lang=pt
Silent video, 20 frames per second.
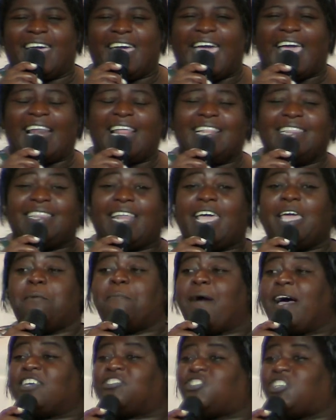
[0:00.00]
ele nem
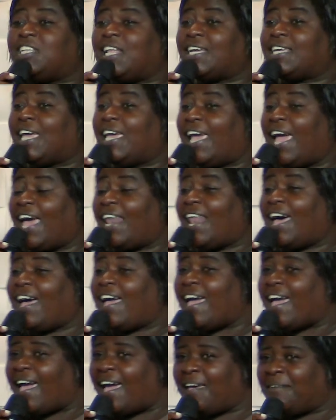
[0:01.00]
imagina quem ela
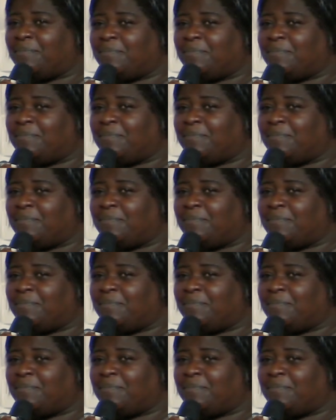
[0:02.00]
é.